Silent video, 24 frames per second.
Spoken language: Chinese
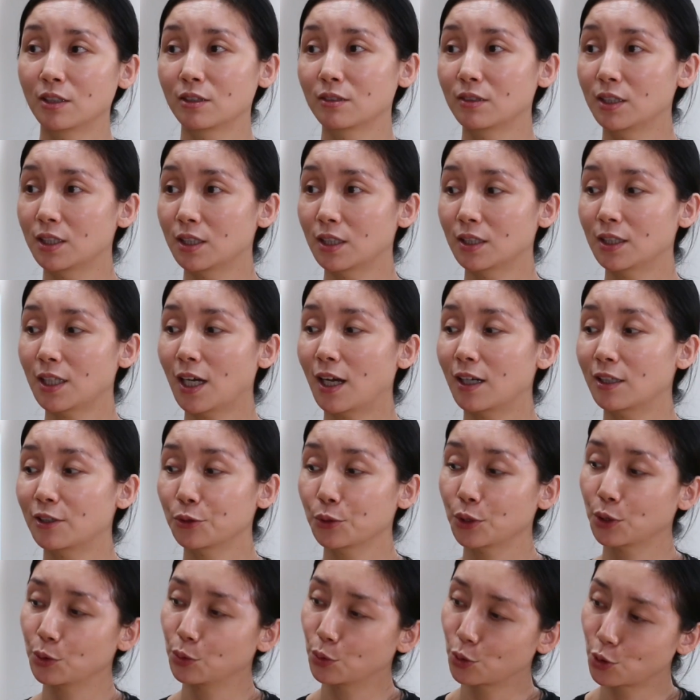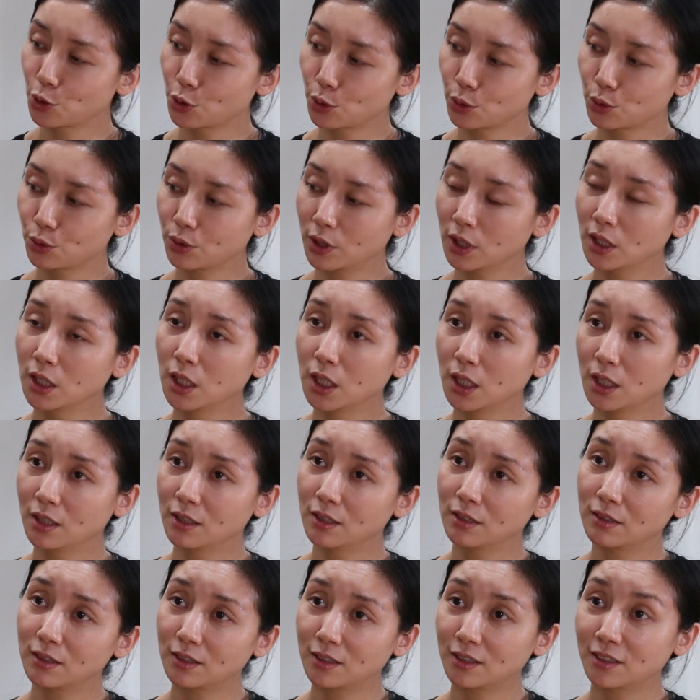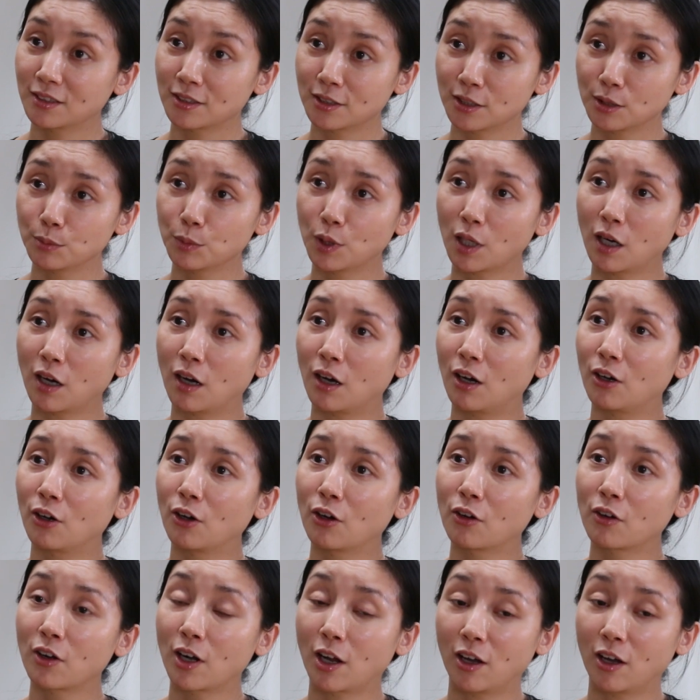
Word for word: 就那些大人会跟我说，说你这么好，